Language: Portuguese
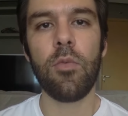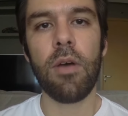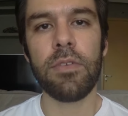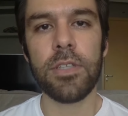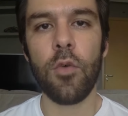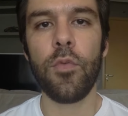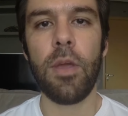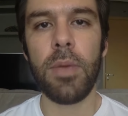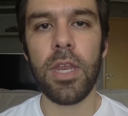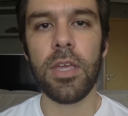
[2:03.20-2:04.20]
e uma visão
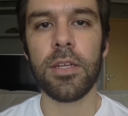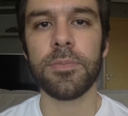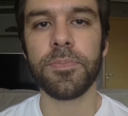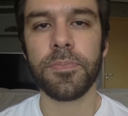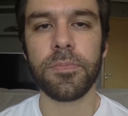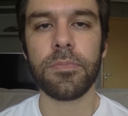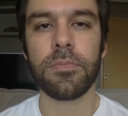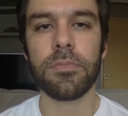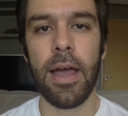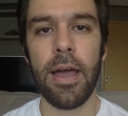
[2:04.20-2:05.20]
feminina.
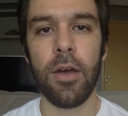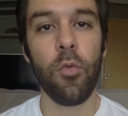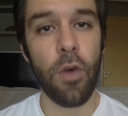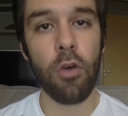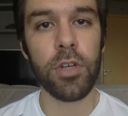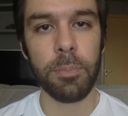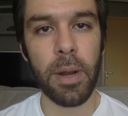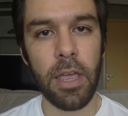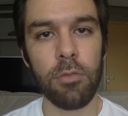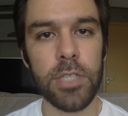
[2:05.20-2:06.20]
A, o Faulkner,
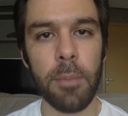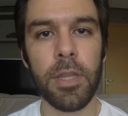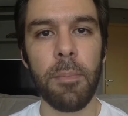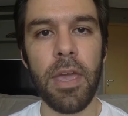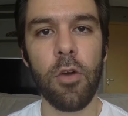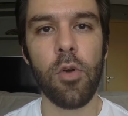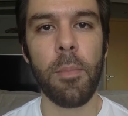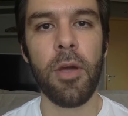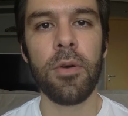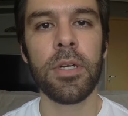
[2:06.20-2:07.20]
para quem não sabe, também ganhou o
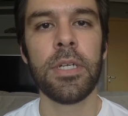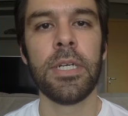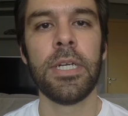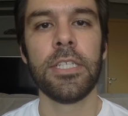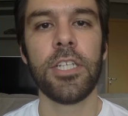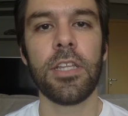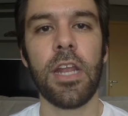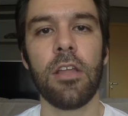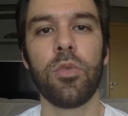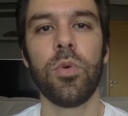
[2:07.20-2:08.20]
Nobel de
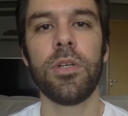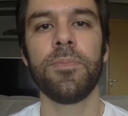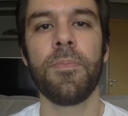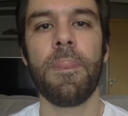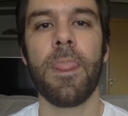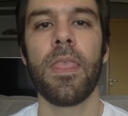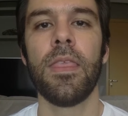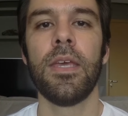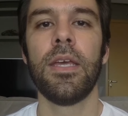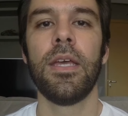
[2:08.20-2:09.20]
Literatura.
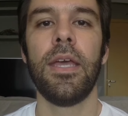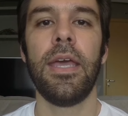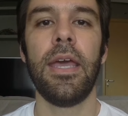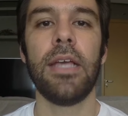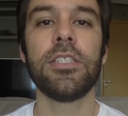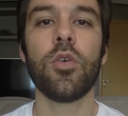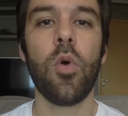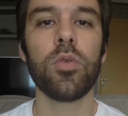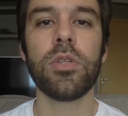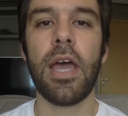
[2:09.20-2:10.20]
É, esse
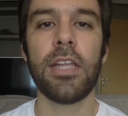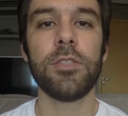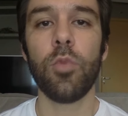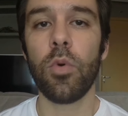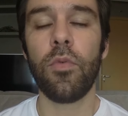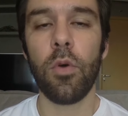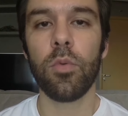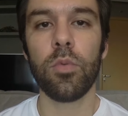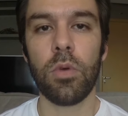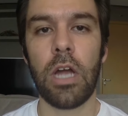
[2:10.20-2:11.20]
conto da Alice Moore
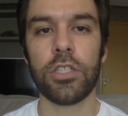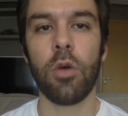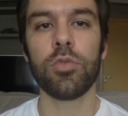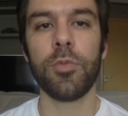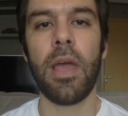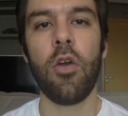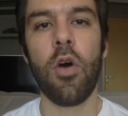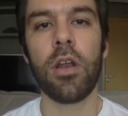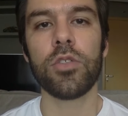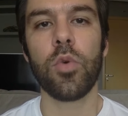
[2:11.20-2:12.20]
foi, acho que é um dos
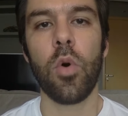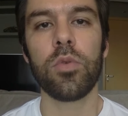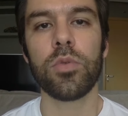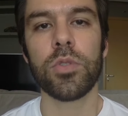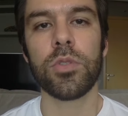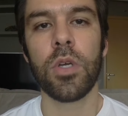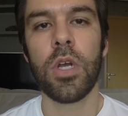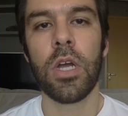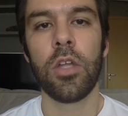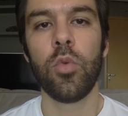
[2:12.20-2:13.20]
melhores contos
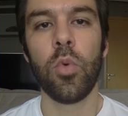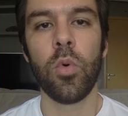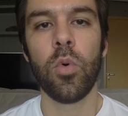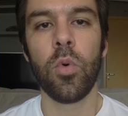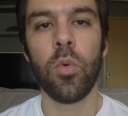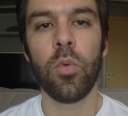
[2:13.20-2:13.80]
do,